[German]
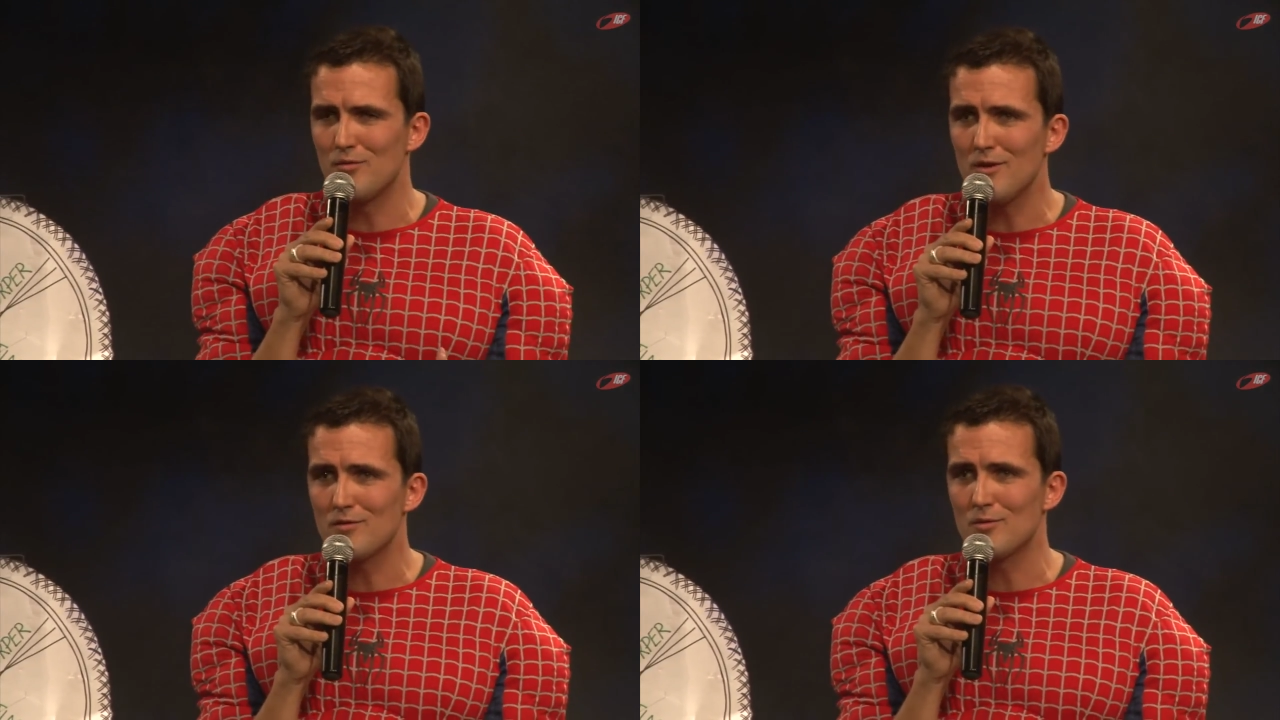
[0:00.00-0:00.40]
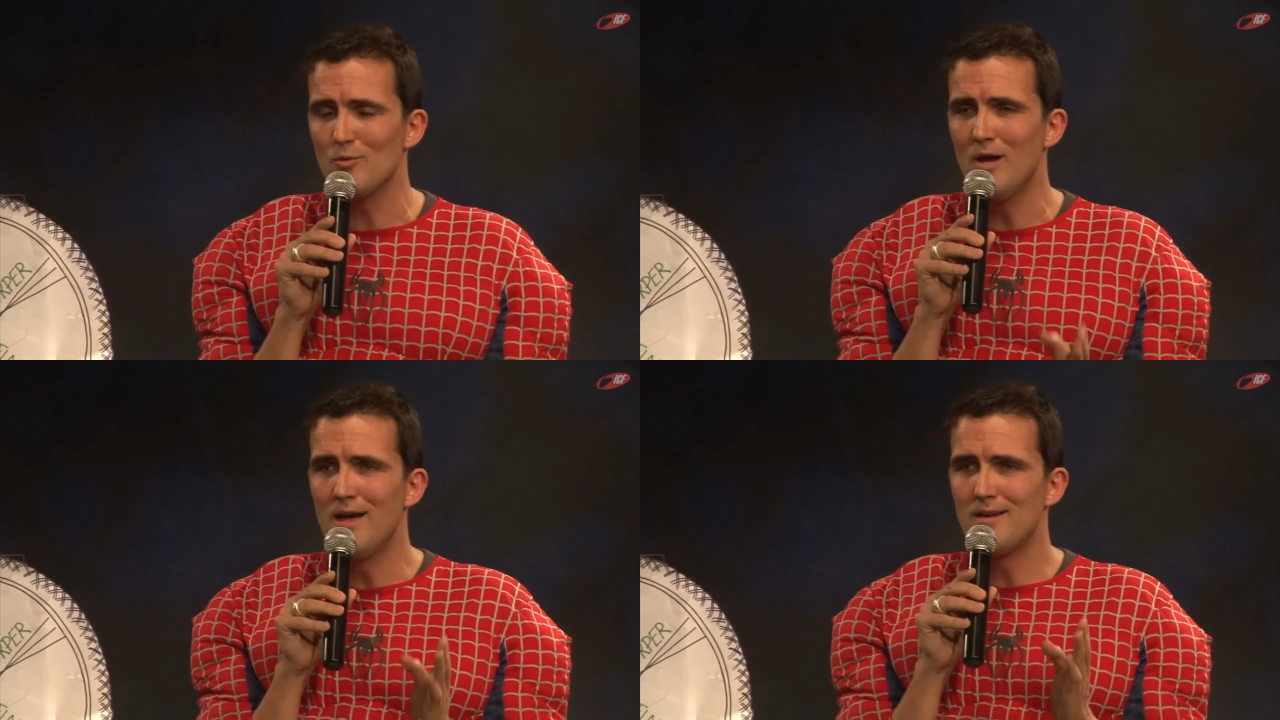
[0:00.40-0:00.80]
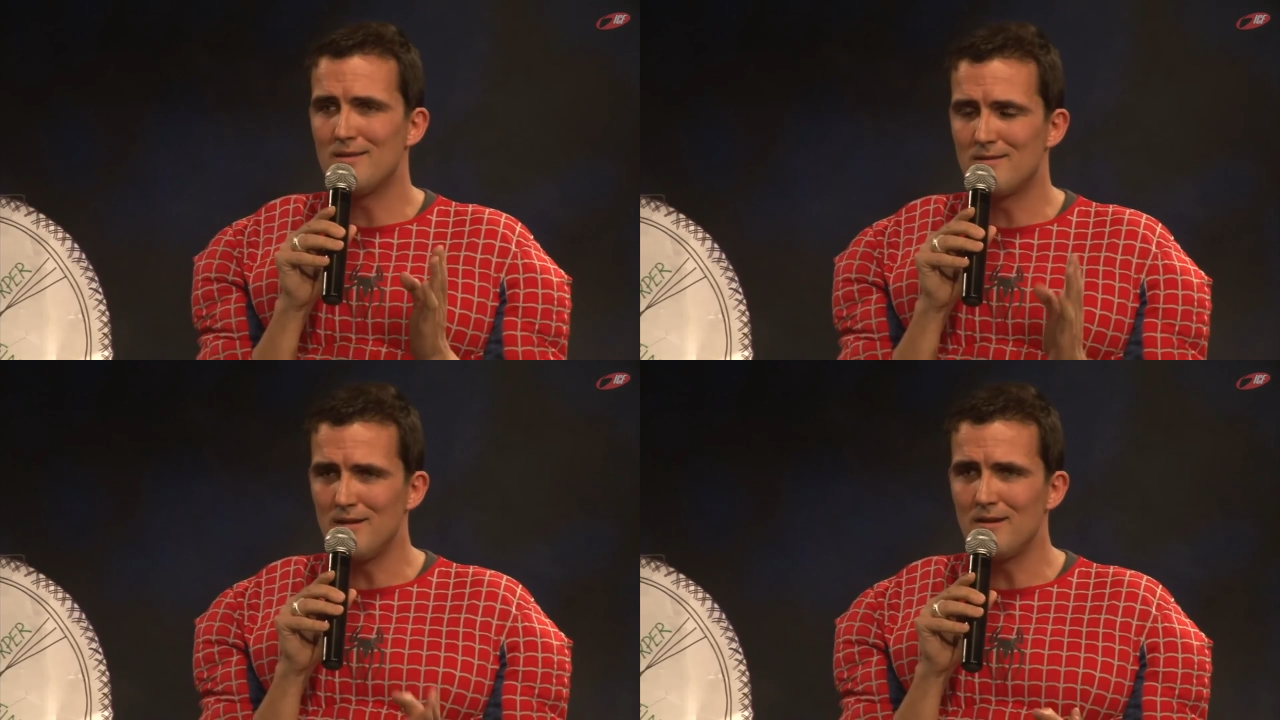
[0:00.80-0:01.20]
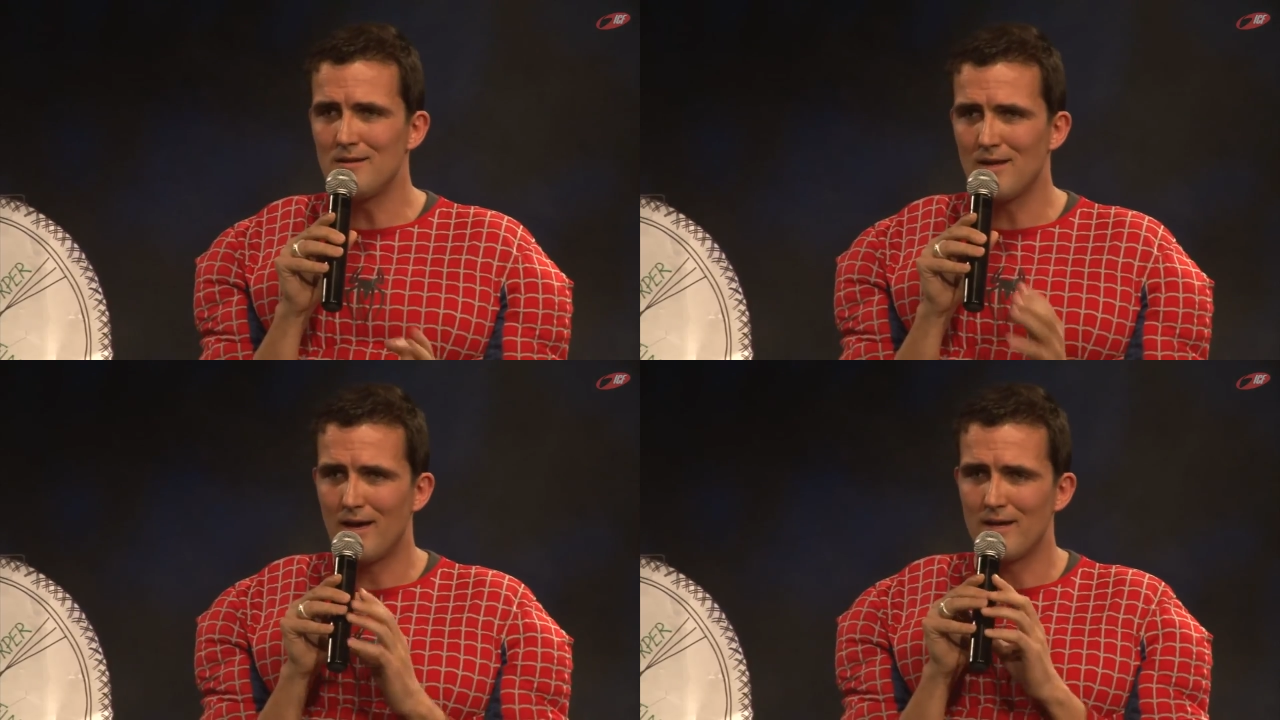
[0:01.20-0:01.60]
wirst du die Ziele
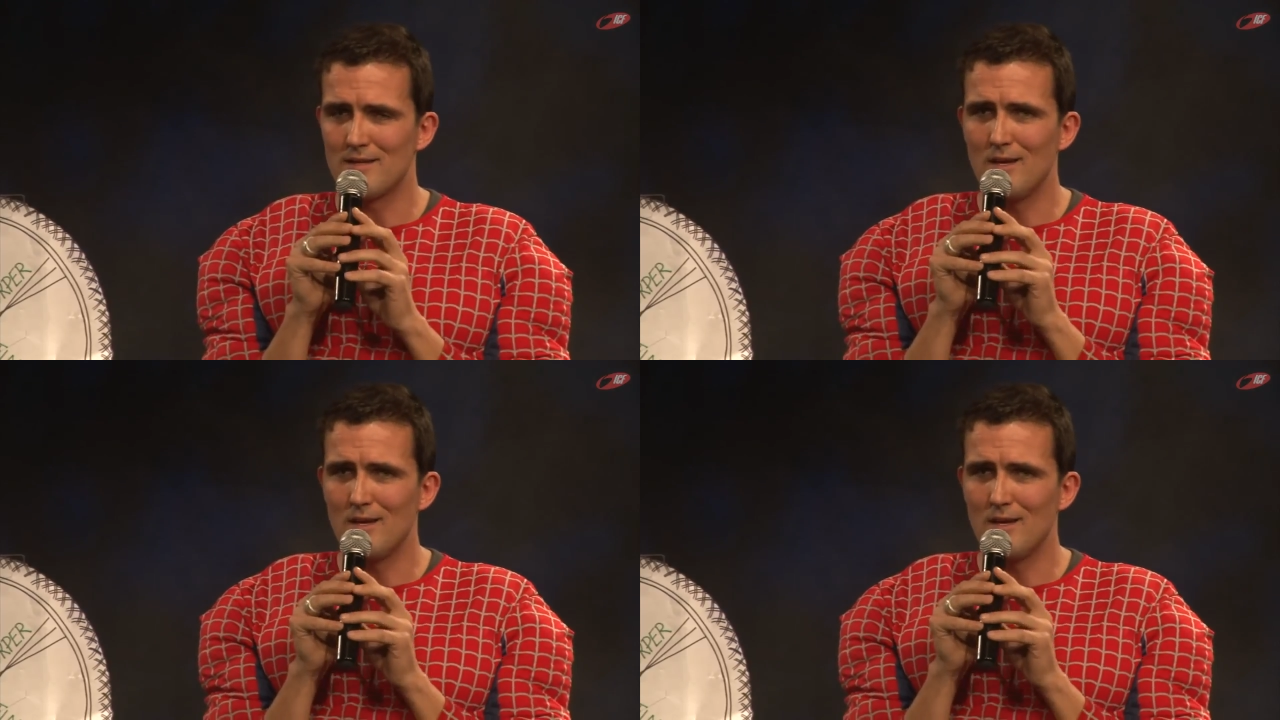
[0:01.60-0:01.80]
nicht erreichen.